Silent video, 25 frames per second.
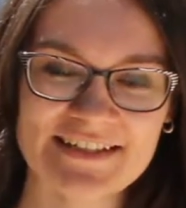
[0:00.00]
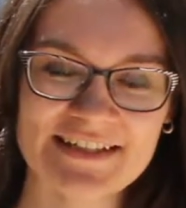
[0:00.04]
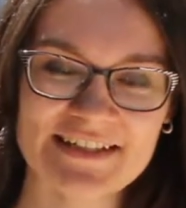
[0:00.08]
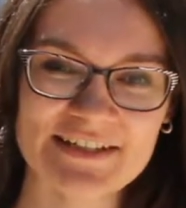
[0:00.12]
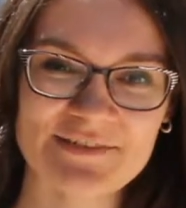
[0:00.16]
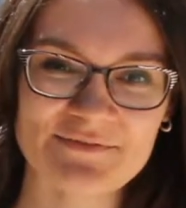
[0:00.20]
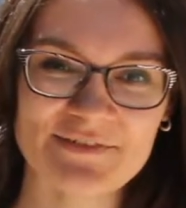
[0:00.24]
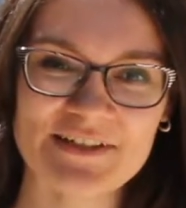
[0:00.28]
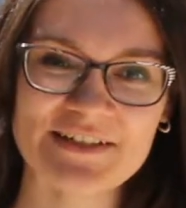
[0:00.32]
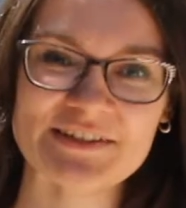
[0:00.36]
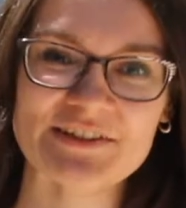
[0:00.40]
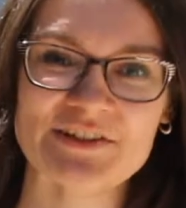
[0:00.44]

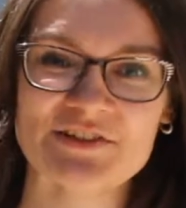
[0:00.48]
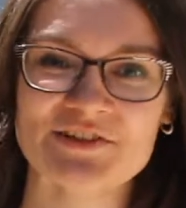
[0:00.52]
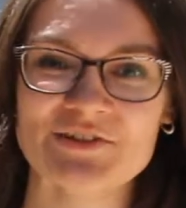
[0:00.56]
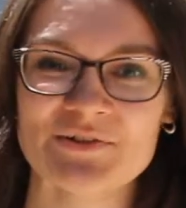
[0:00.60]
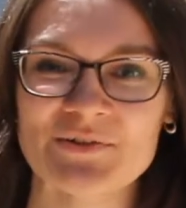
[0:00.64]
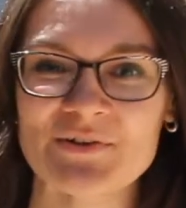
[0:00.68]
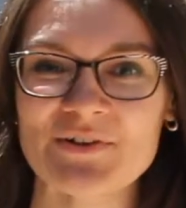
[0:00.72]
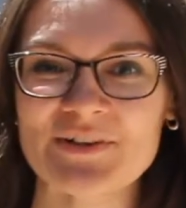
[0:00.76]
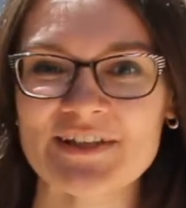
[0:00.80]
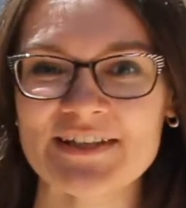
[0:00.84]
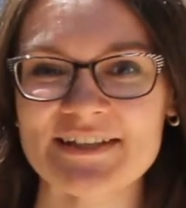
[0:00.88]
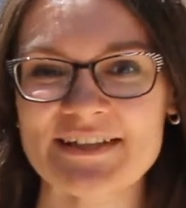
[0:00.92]
и в этой
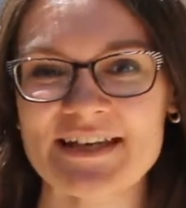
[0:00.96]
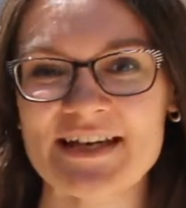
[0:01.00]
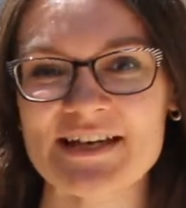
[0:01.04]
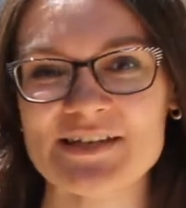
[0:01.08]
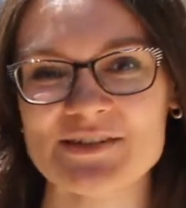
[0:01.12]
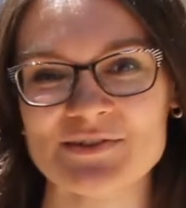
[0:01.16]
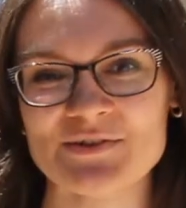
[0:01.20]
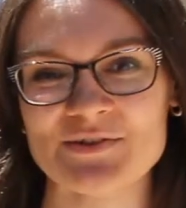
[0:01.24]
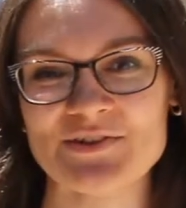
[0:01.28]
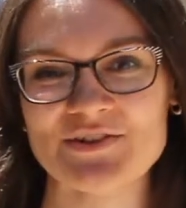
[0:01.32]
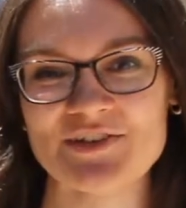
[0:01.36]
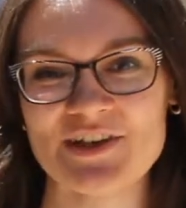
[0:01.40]
школе я
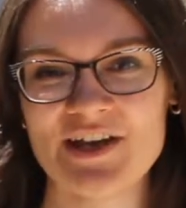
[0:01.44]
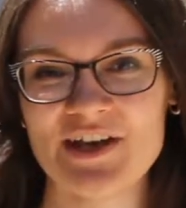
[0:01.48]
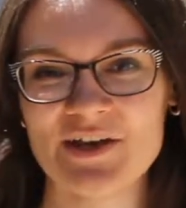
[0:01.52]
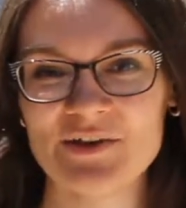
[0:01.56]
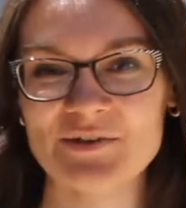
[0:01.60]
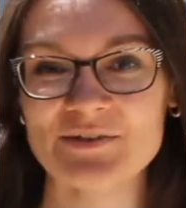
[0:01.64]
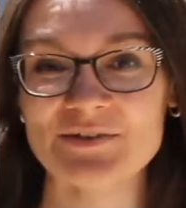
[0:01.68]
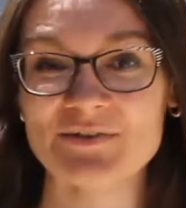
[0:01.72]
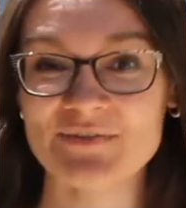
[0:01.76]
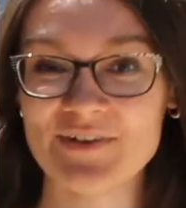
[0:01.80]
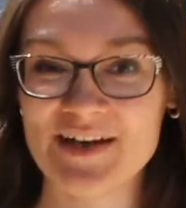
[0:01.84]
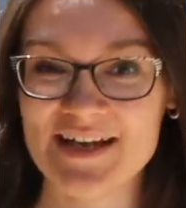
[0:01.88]

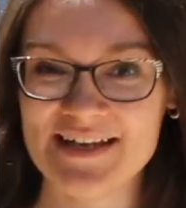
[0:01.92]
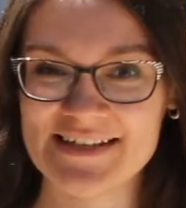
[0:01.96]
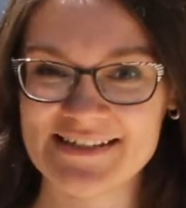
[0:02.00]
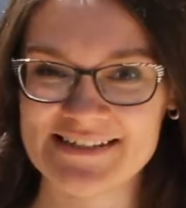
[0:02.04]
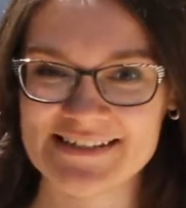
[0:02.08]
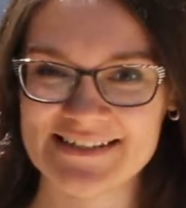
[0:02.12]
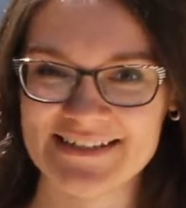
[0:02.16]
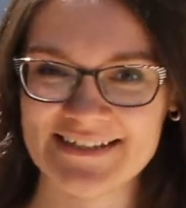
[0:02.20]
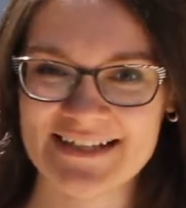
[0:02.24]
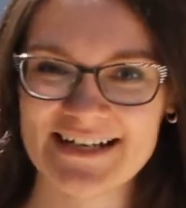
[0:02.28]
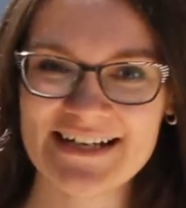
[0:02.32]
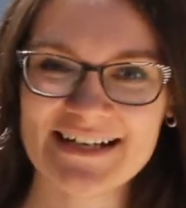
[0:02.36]
изучаю два
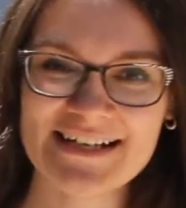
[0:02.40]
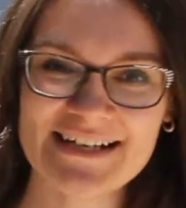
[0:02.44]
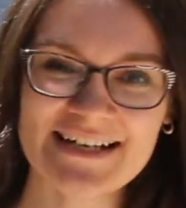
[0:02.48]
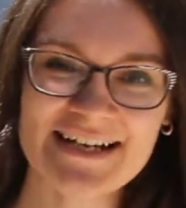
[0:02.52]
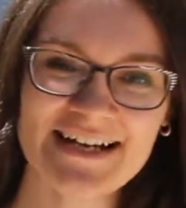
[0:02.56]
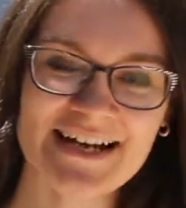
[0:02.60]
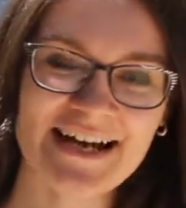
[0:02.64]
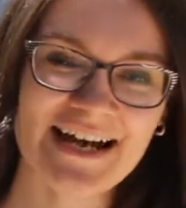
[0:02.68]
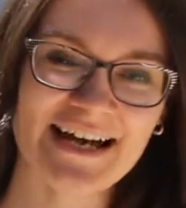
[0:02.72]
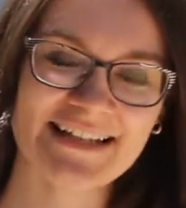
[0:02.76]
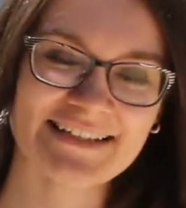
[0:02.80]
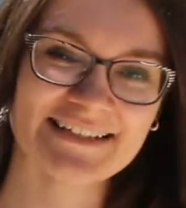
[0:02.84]
языка –
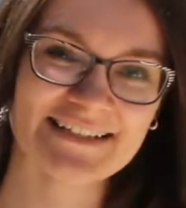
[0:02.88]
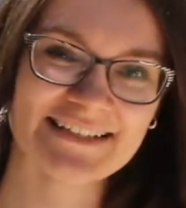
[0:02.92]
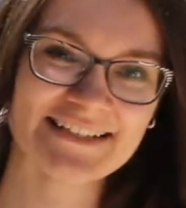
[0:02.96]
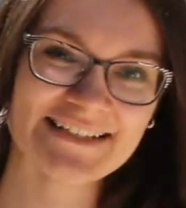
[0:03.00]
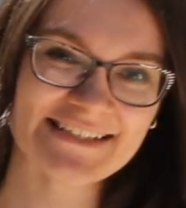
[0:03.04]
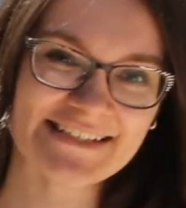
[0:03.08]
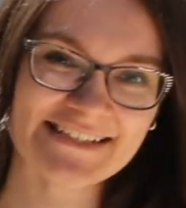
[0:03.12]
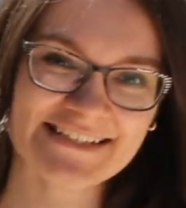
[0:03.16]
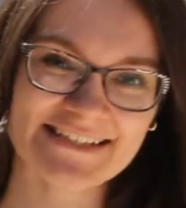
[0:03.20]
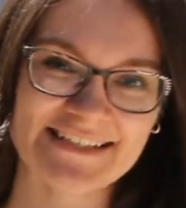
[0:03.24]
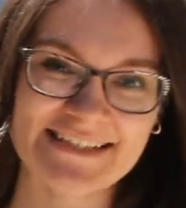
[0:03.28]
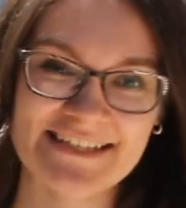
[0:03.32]

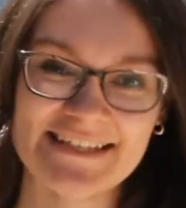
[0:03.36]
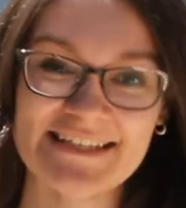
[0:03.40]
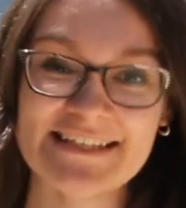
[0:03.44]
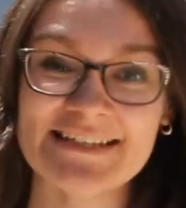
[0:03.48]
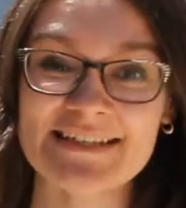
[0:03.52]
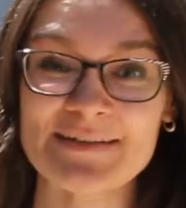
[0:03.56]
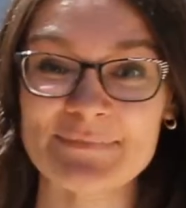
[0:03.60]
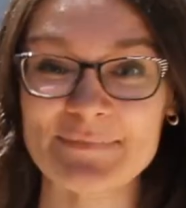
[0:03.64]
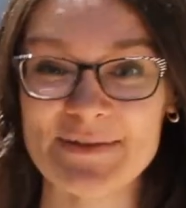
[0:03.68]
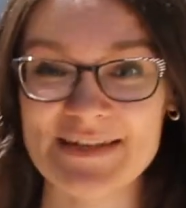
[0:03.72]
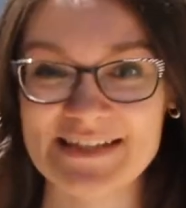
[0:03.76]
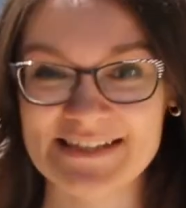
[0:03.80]
английский и
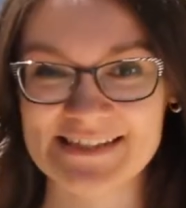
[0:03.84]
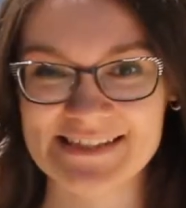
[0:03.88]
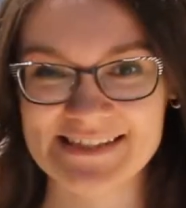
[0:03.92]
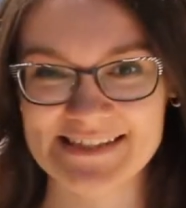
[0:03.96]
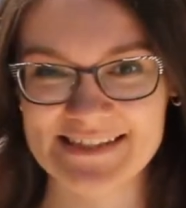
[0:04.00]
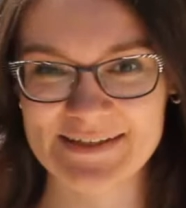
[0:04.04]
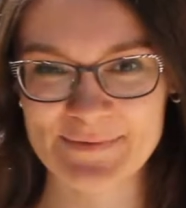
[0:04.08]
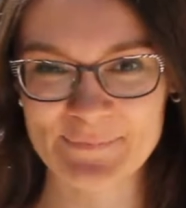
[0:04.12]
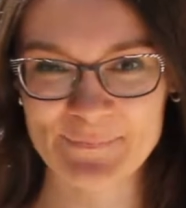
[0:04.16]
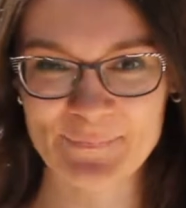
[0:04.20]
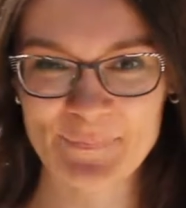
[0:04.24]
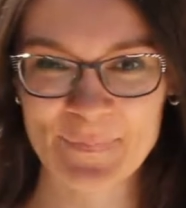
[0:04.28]

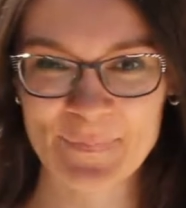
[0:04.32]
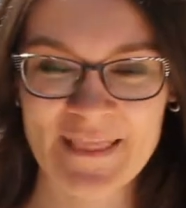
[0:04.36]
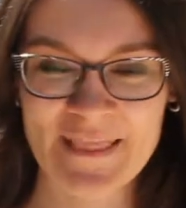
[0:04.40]
немецкий.